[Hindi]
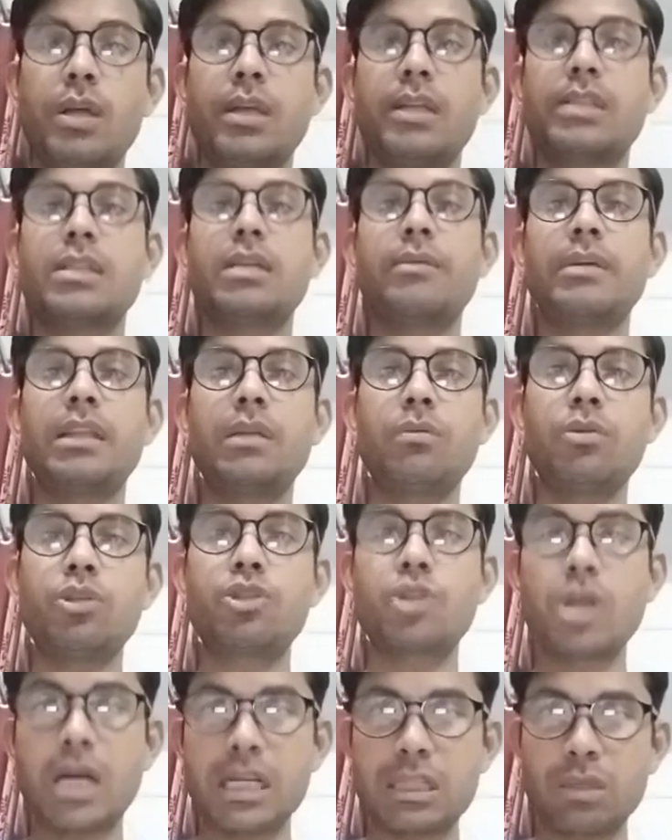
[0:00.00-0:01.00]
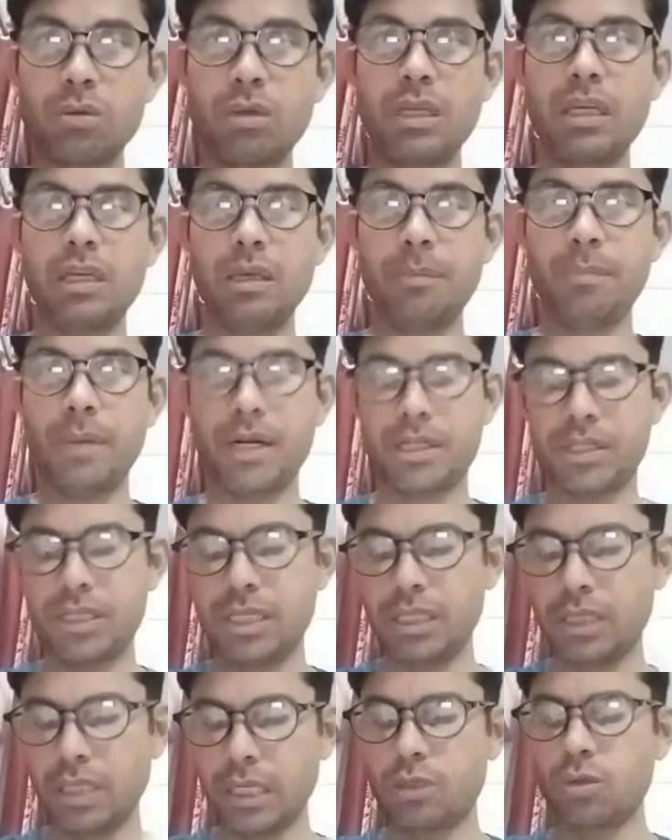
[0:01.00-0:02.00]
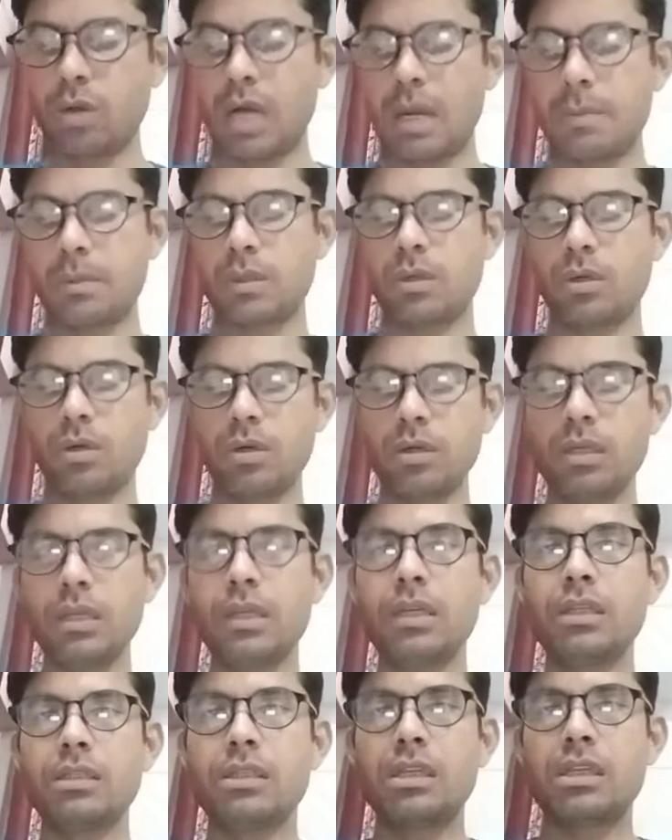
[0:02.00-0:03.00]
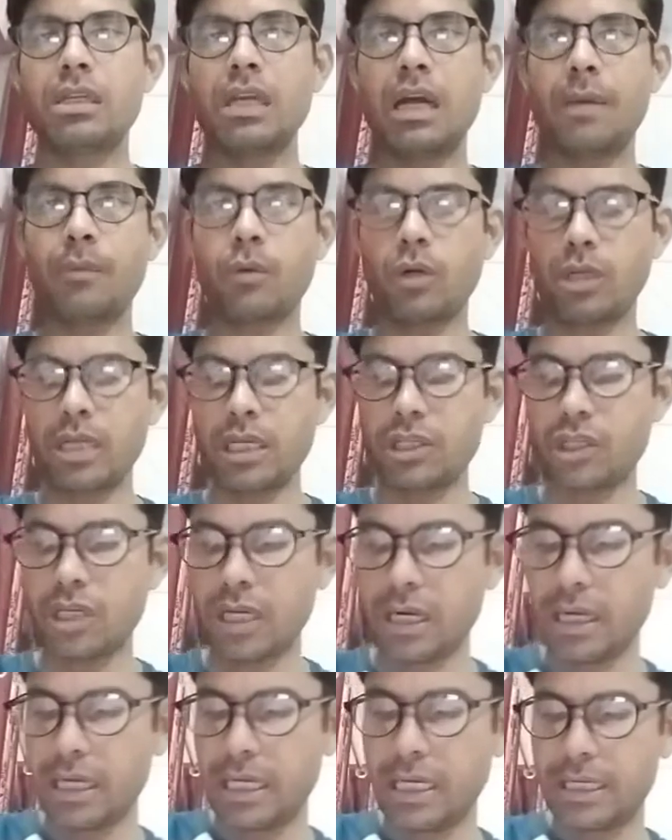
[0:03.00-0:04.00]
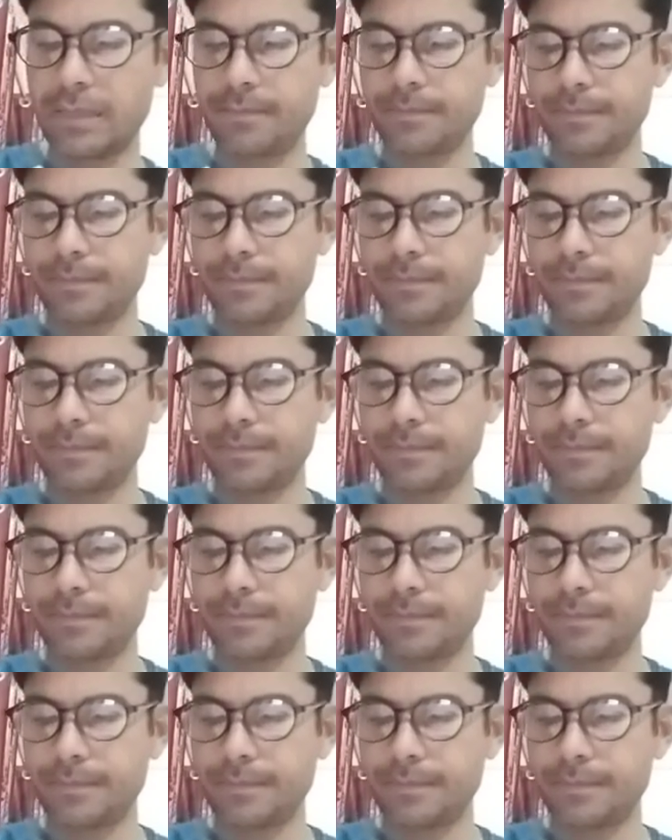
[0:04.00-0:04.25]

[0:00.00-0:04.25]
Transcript: इसका मतलब वो जादू ही पक्षी थे जो आपको जिसने आपको टच कर लिया